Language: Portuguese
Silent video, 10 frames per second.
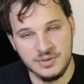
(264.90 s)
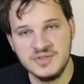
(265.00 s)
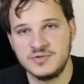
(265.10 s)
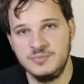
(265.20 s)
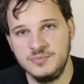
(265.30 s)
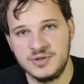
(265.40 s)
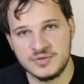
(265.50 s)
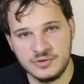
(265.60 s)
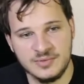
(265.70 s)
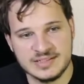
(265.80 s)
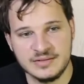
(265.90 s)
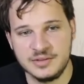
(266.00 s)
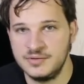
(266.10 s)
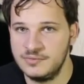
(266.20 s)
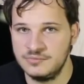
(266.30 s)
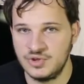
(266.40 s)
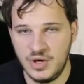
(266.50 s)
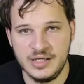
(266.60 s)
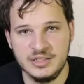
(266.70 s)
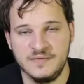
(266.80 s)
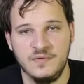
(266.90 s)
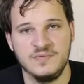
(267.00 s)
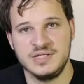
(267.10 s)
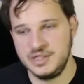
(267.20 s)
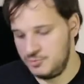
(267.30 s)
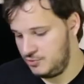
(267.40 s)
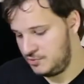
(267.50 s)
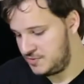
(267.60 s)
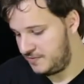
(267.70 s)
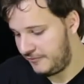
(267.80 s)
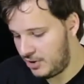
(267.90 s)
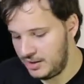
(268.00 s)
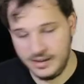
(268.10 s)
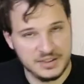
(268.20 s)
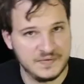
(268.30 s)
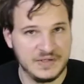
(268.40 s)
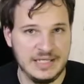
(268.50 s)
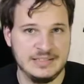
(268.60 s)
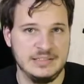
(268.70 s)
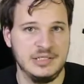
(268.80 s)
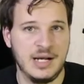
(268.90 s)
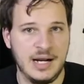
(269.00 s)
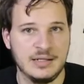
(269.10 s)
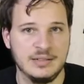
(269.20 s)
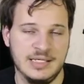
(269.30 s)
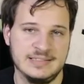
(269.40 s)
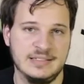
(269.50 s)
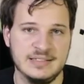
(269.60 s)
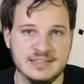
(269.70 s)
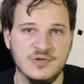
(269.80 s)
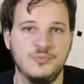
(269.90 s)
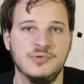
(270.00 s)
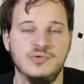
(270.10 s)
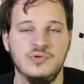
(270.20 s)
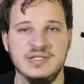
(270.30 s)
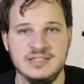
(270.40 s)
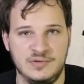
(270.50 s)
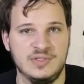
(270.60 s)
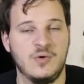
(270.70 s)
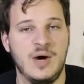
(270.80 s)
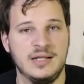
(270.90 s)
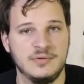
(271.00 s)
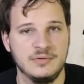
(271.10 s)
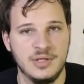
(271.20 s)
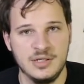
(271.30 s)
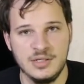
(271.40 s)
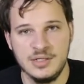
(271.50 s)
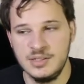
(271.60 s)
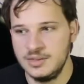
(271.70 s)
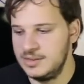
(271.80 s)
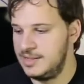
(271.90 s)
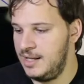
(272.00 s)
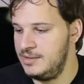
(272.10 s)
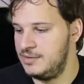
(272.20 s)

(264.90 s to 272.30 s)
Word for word: Isso me impressionou bastante, então só aí já foram sete minutos. Fora a diferença de carga, que essa daqui é 5.2 e a outra é 4, tá?